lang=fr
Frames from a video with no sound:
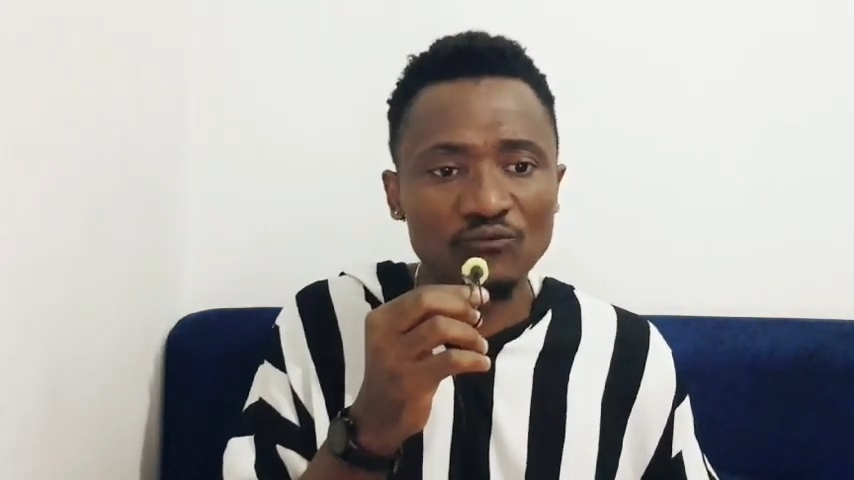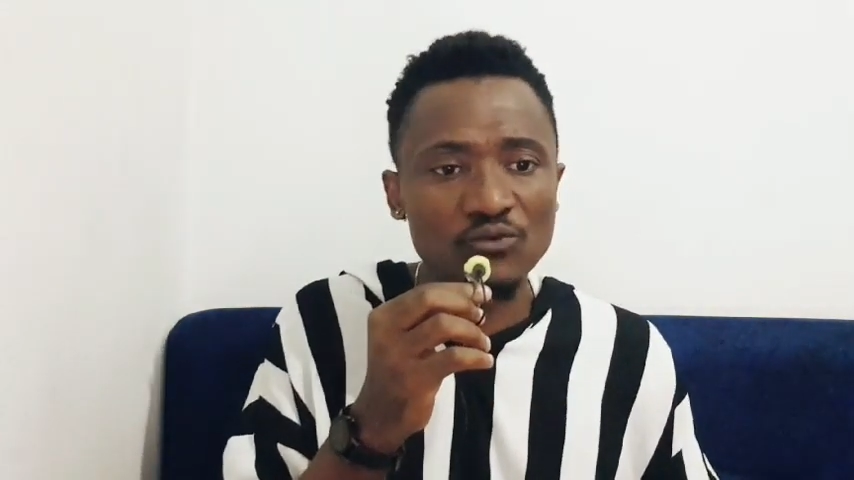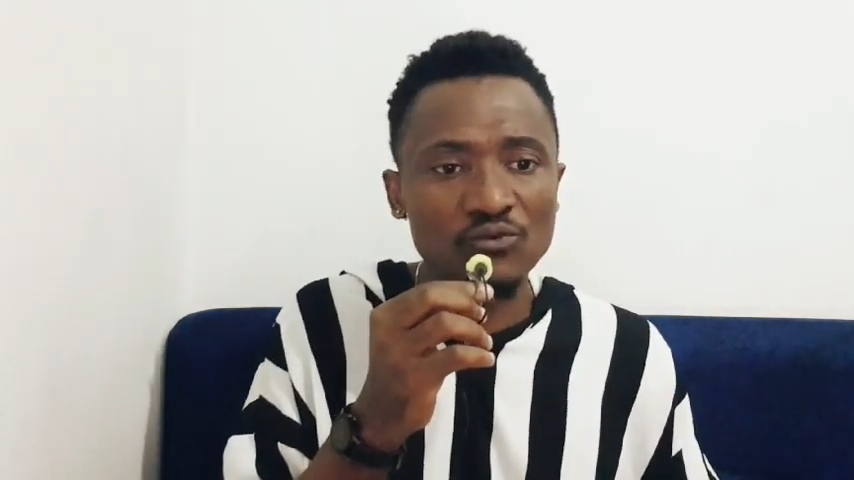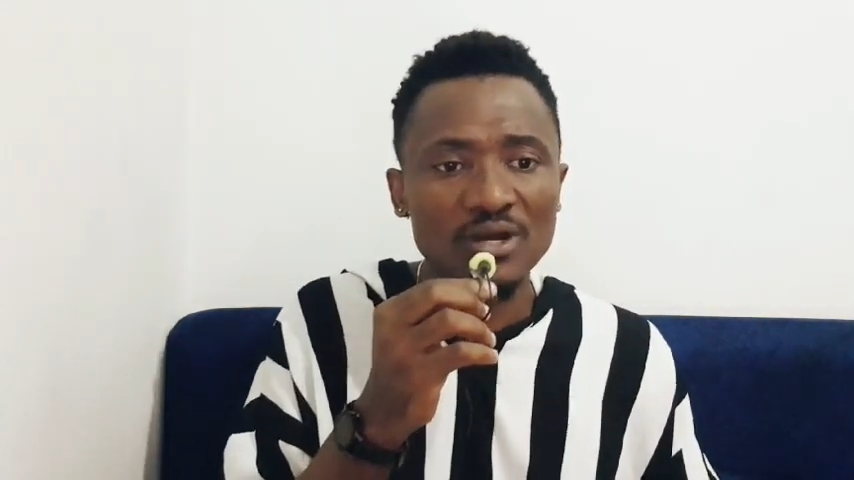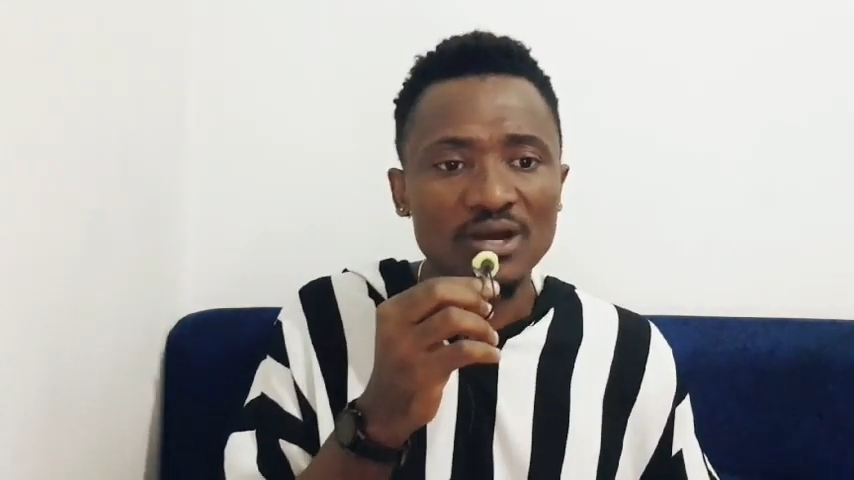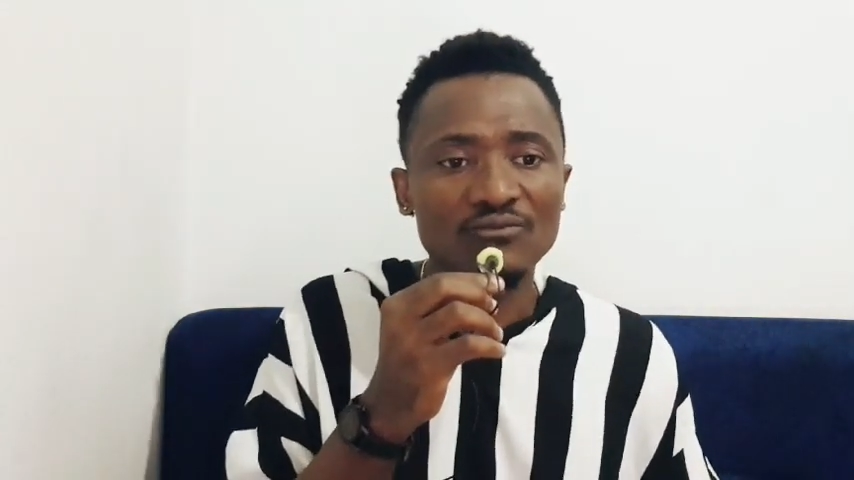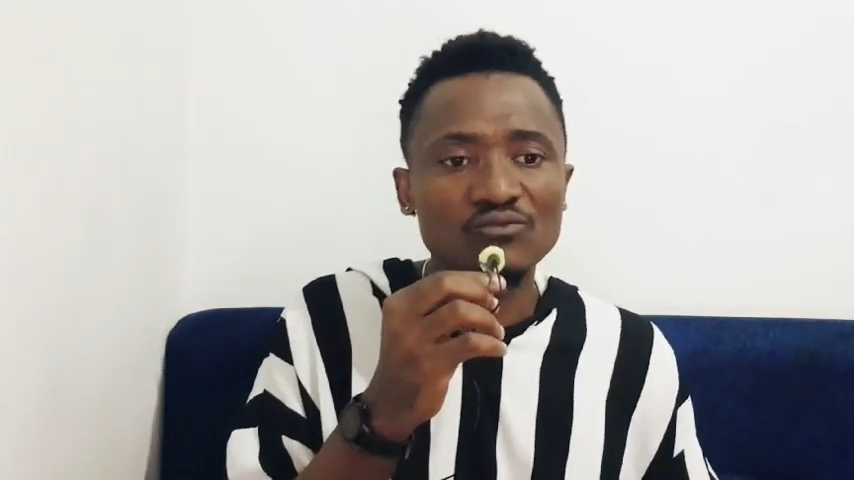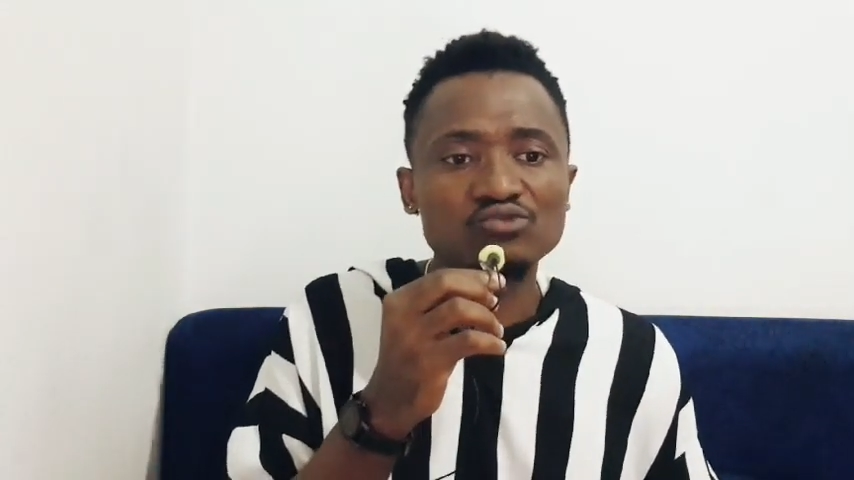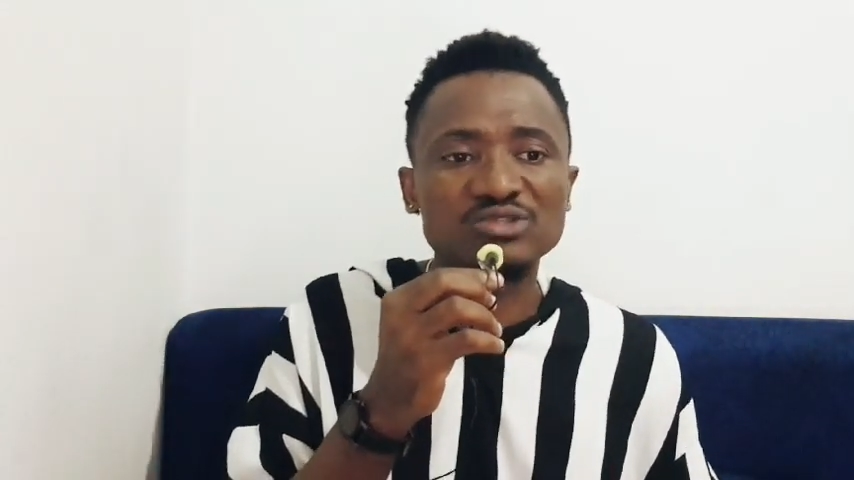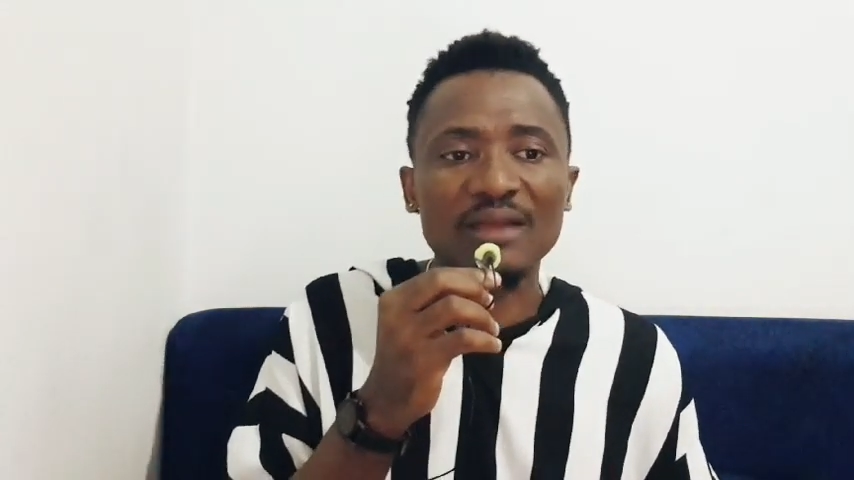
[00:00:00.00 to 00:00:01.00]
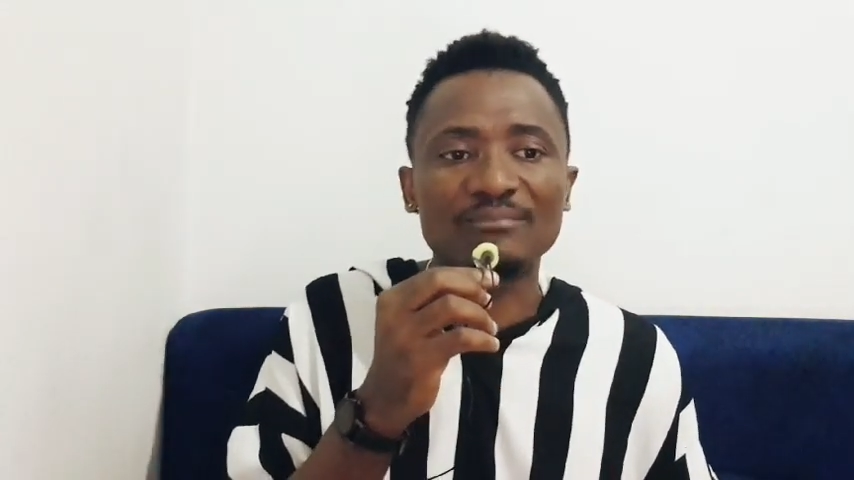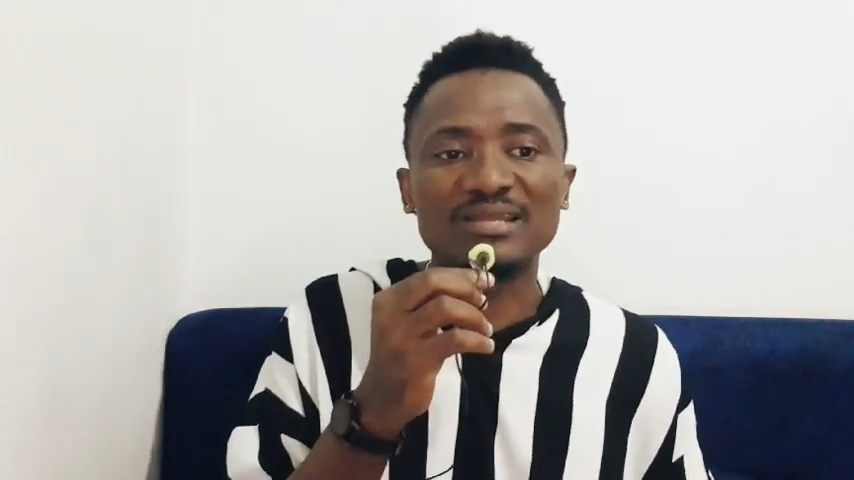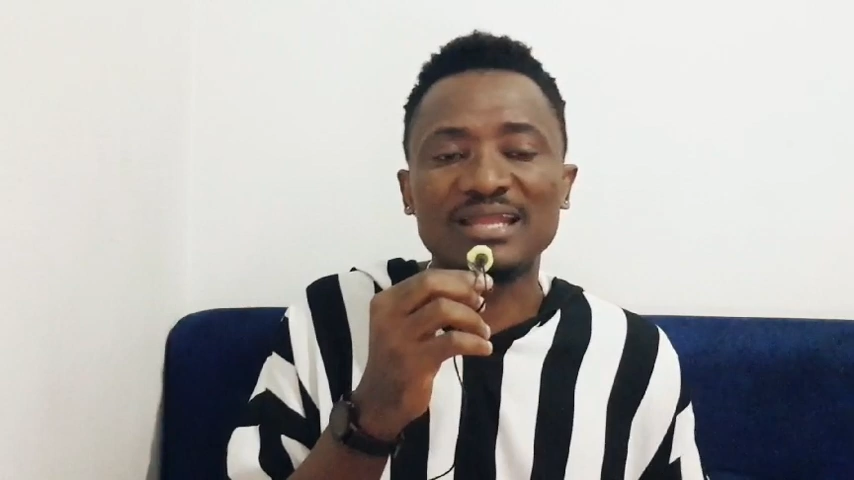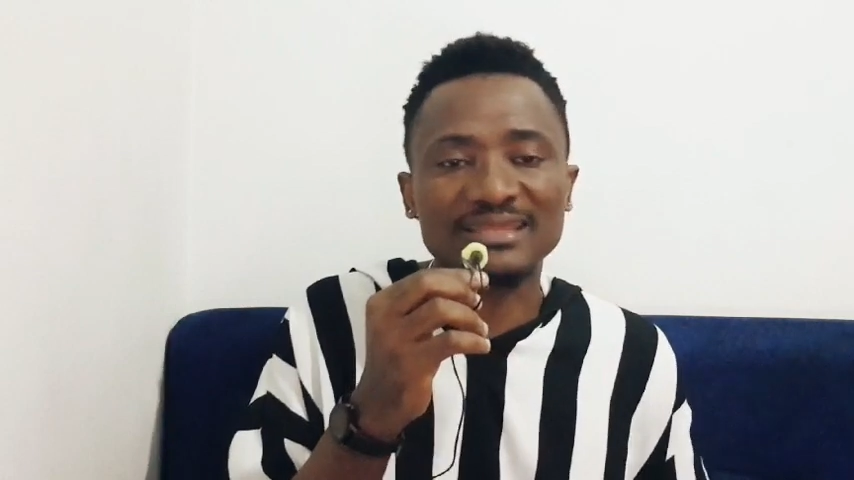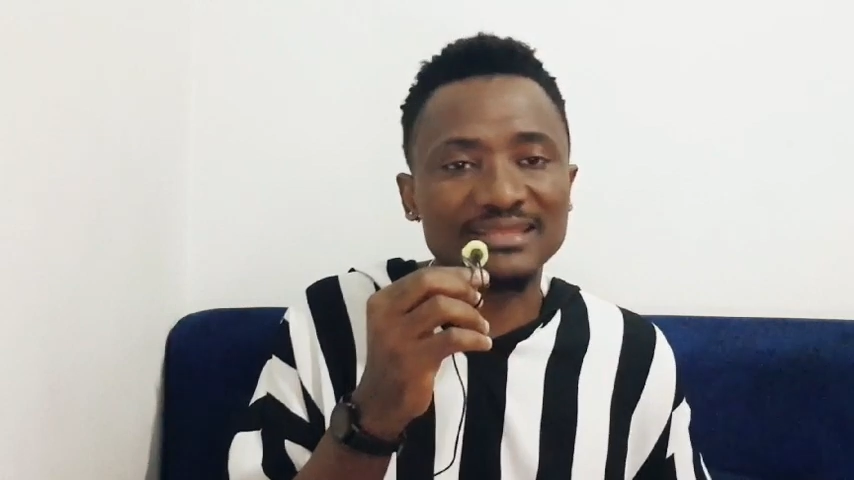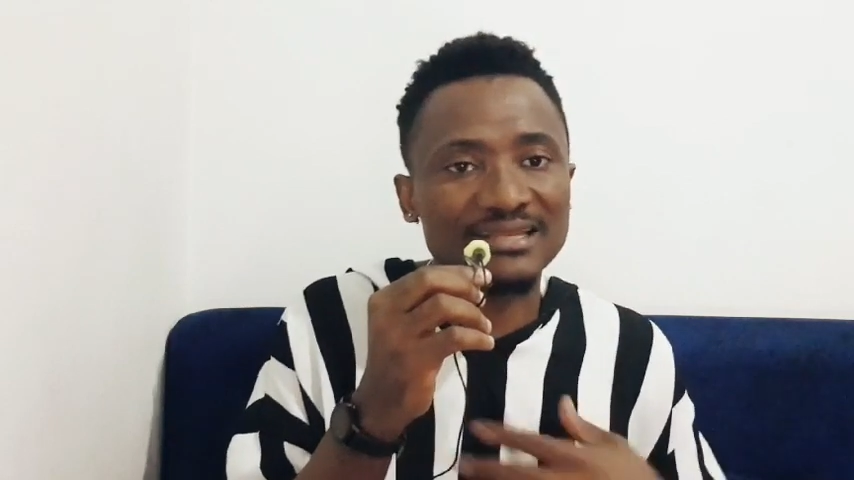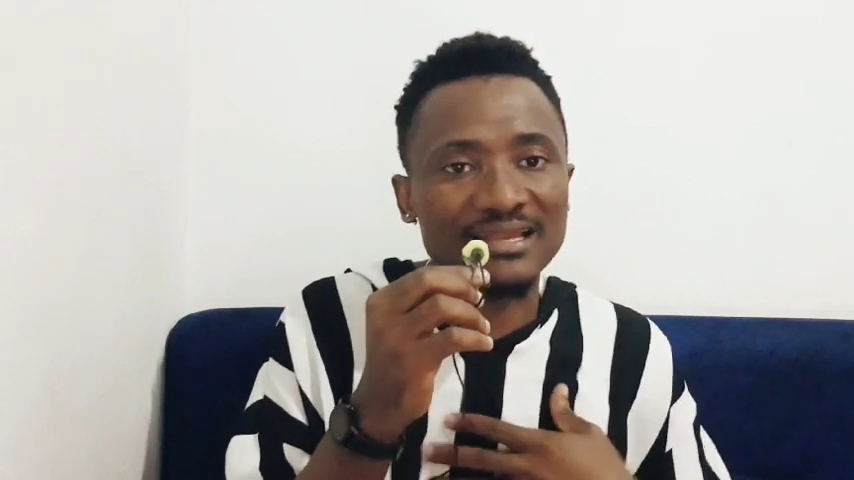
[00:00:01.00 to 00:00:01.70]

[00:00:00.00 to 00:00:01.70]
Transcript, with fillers: vous, vous tapez la,